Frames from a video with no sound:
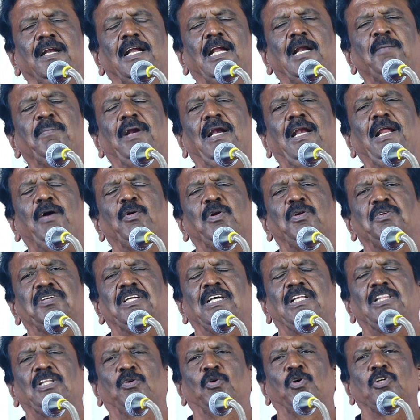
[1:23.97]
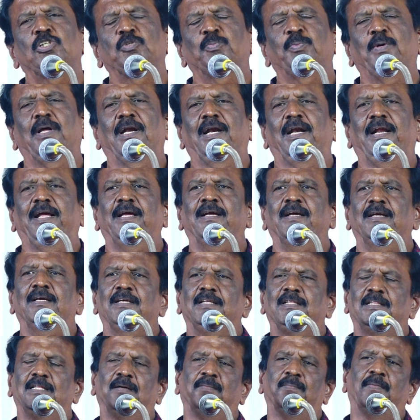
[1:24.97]
நண்பர்களே ஒரு விஷயத்தை யோசிச்சு பாருங்களேன்
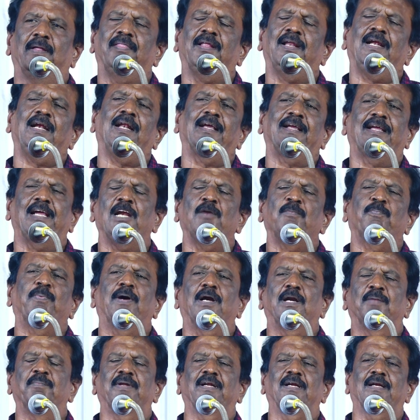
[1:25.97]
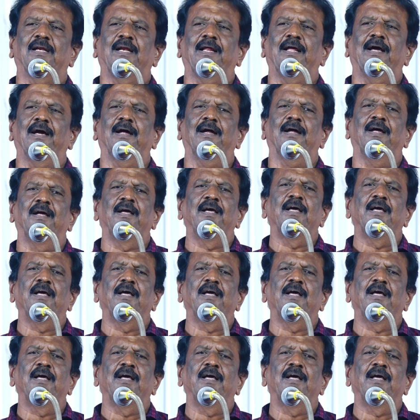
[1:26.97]
இந்த மதுரையில் கீழ்ப்பாலம் இருக்கு இல்லையா